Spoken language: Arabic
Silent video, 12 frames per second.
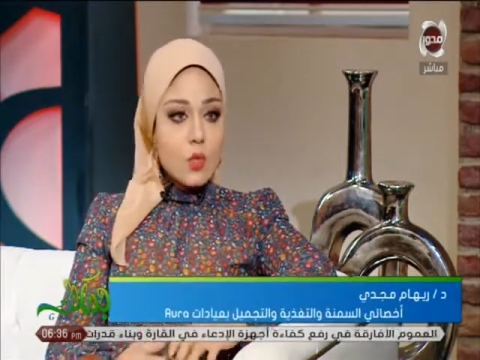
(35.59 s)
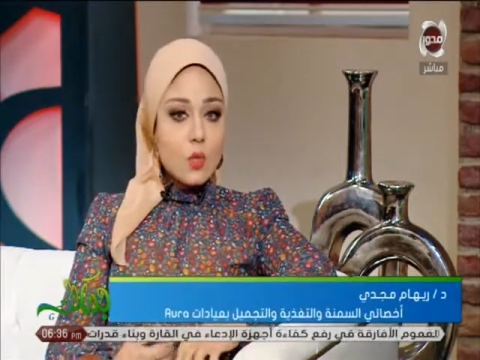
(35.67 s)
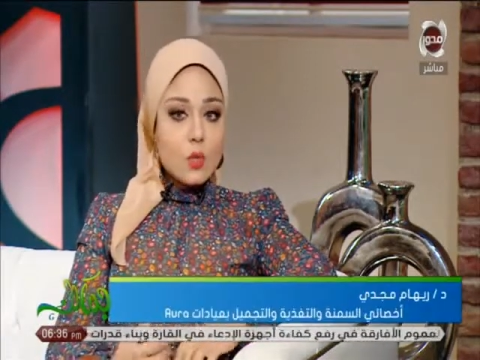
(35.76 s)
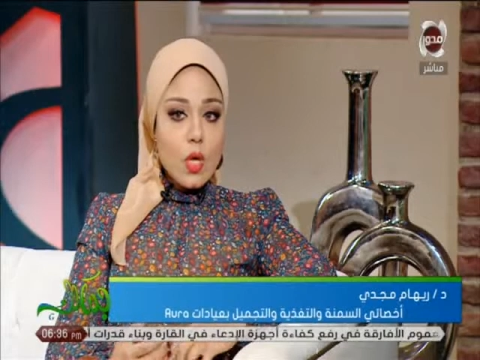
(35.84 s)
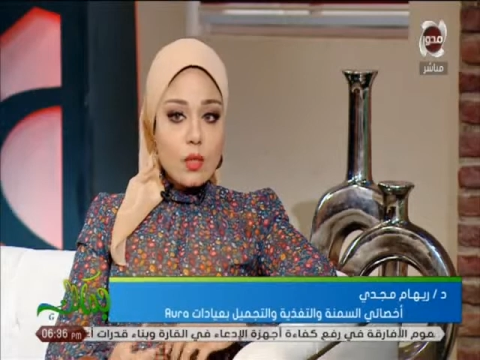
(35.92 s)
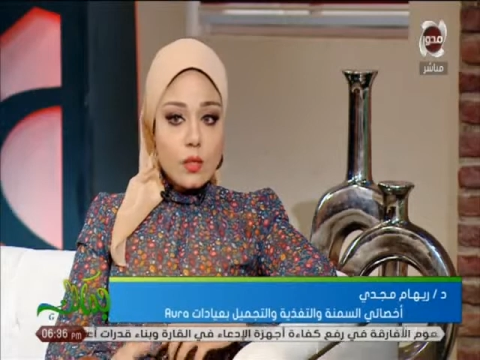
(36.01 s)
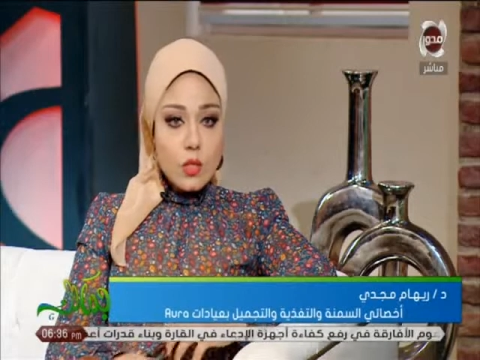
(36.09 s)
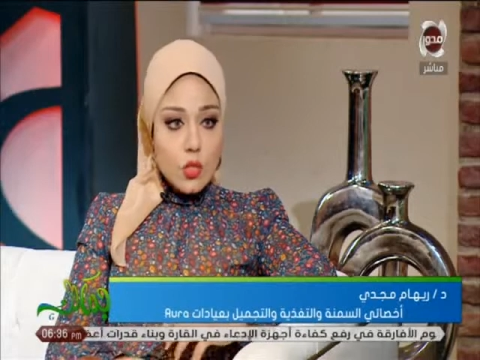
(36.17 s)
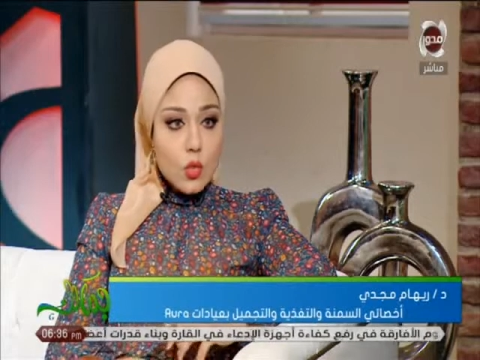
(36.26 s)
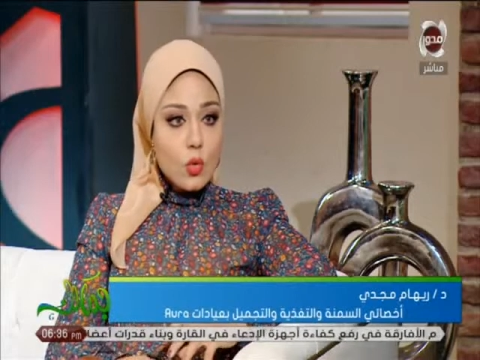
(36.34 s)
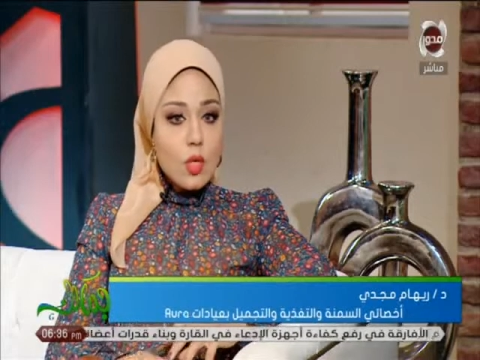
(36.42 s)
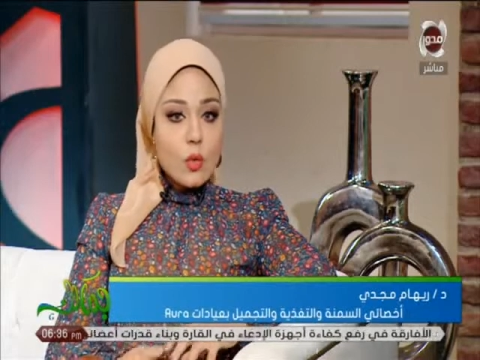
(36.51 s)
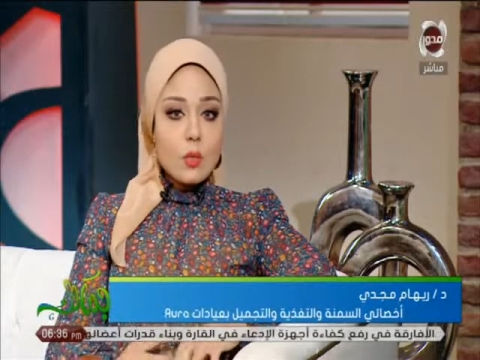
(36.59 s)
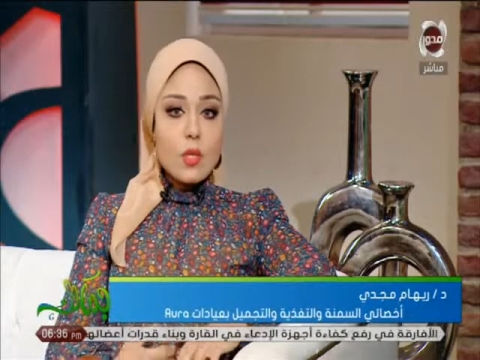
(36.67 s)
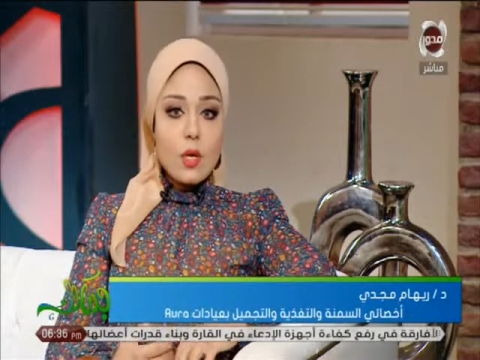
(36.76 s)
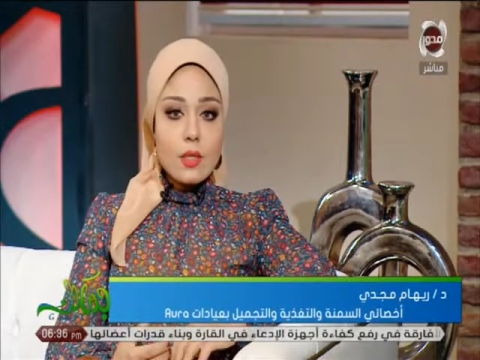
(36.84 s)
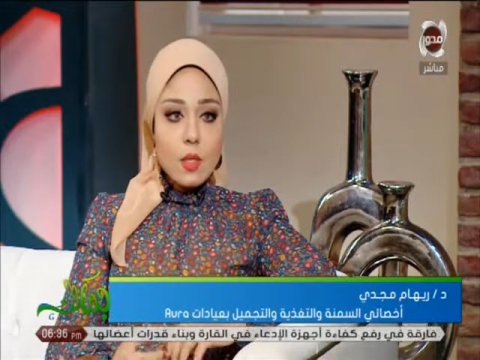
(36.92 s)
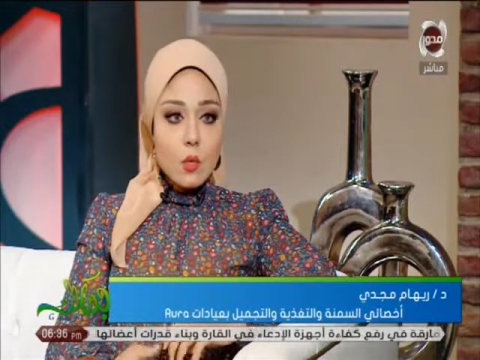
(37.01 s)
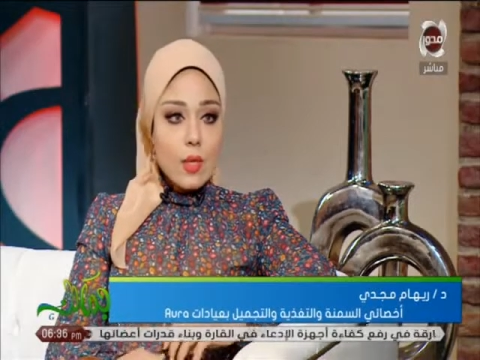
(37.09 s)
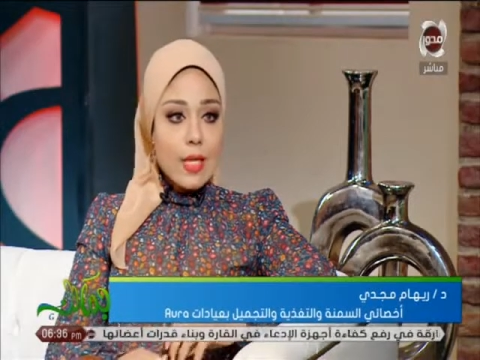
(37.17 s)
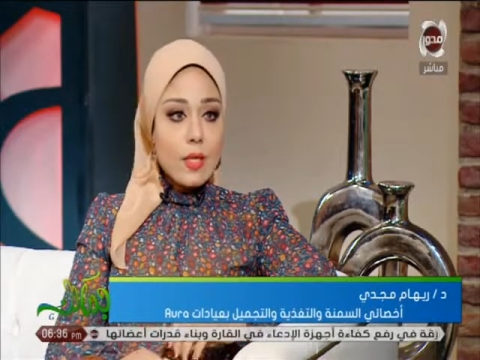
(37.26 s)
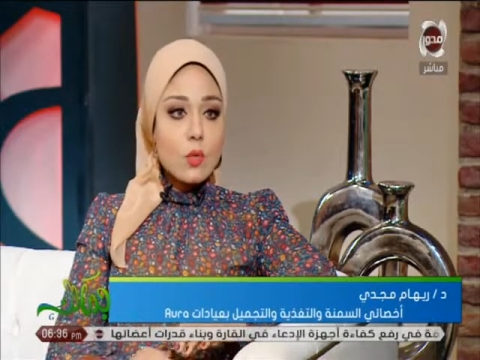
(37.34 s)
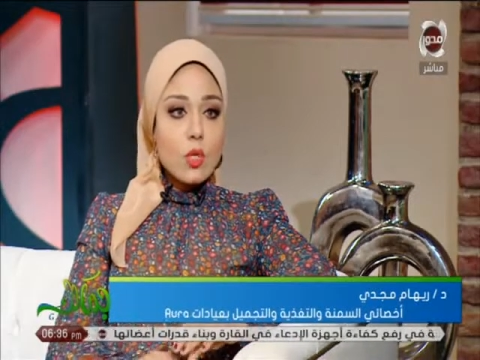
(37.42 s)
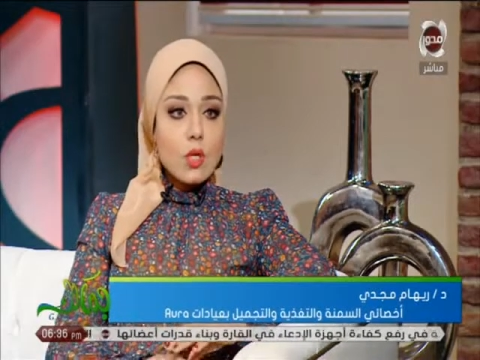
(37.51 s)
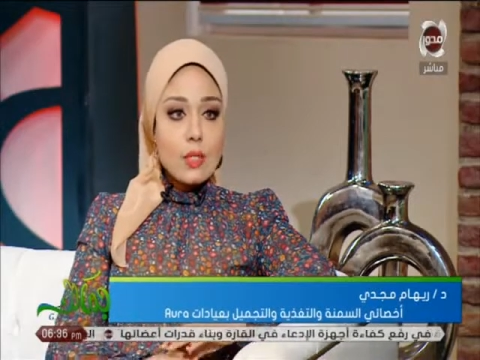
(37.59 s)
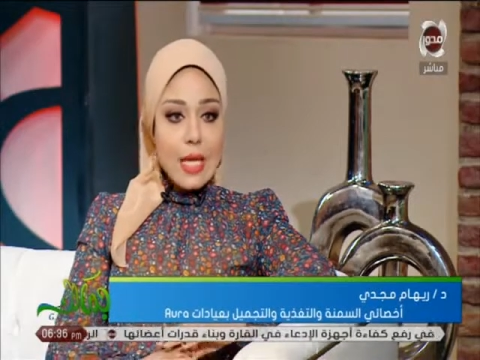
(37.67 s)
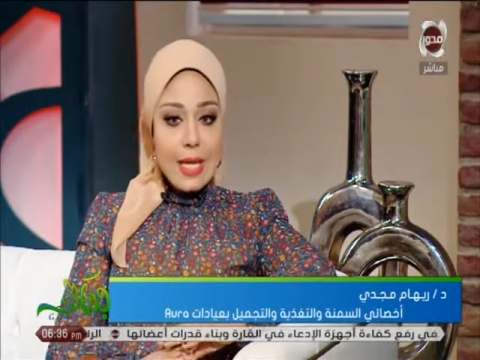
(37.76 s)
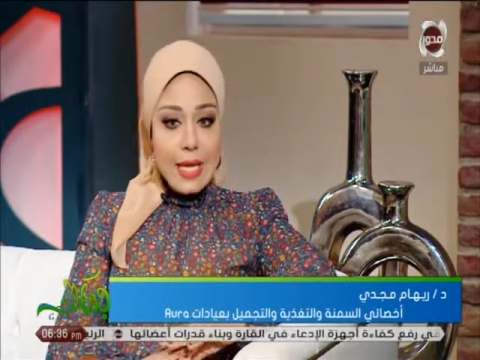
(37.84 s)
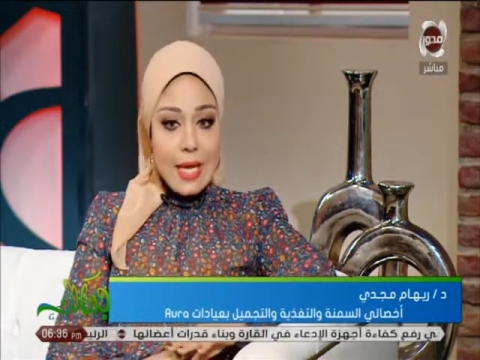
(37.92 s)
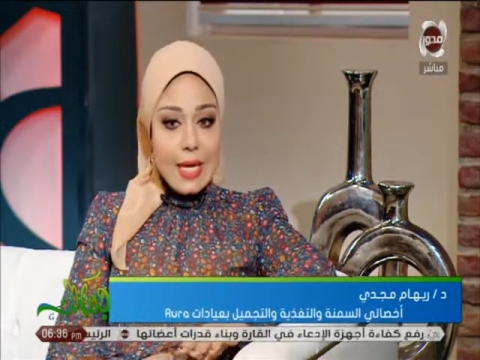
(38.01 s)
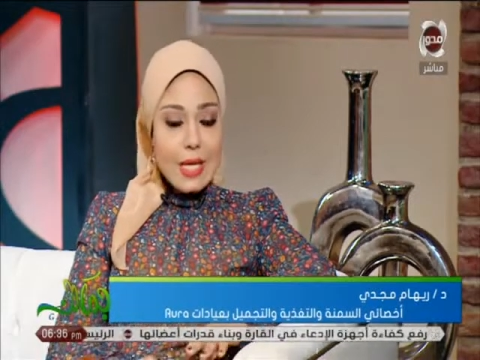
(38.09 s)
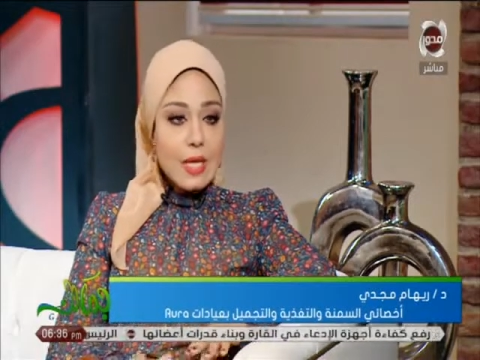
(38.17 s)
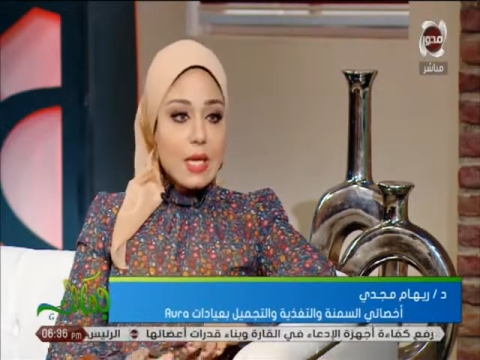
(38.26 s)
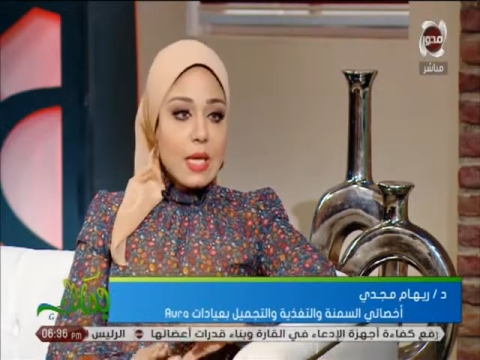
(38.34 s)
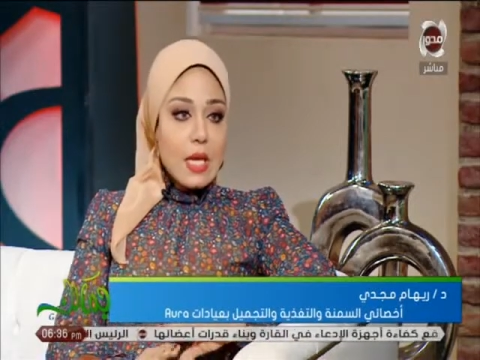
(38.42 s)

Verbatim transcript: وضغط الشغل وضغط الولاد وضغط اي حاجه